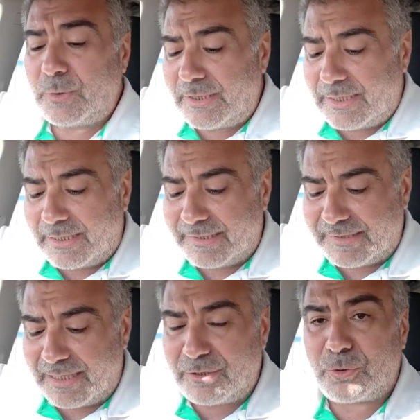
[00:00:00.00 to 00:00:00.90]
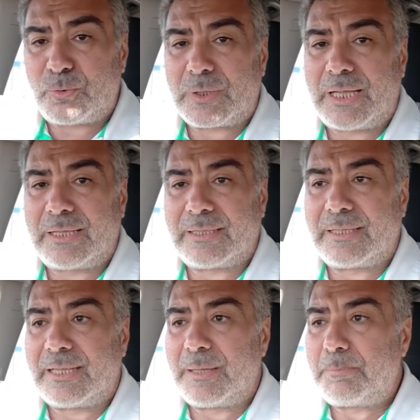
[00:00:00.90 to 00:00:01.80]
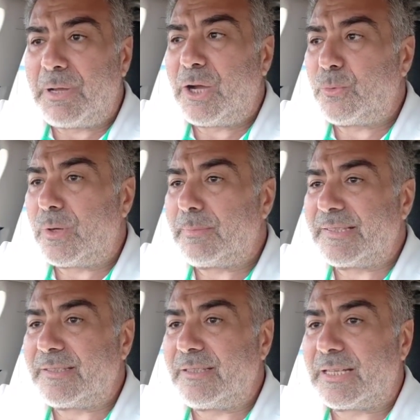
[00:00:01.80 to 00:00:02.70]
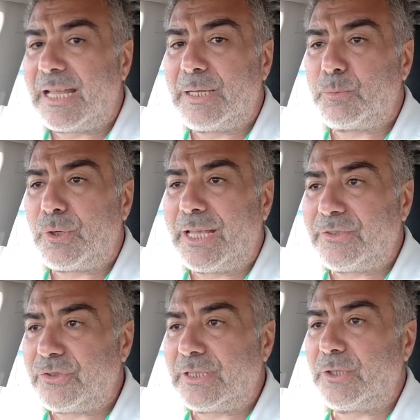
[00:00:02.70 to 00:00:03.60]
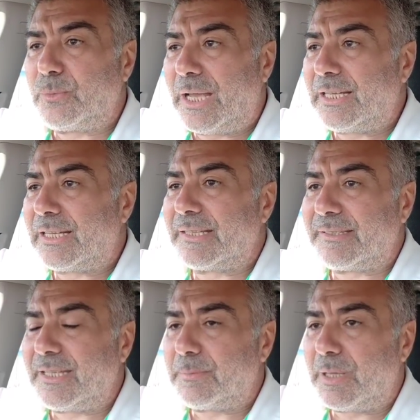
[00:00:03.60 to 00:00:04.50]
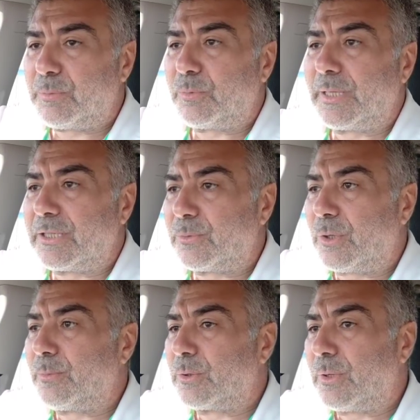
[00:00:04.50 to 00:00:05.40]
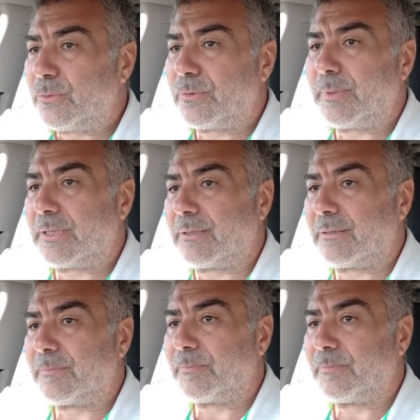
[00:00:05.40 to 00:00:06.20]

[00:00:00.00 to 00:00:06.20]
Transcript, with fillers: أريد أن أسأل القرآن ما هو مصير المهاجرين وعلى رأسهم أبو بكر وعمر وعثمان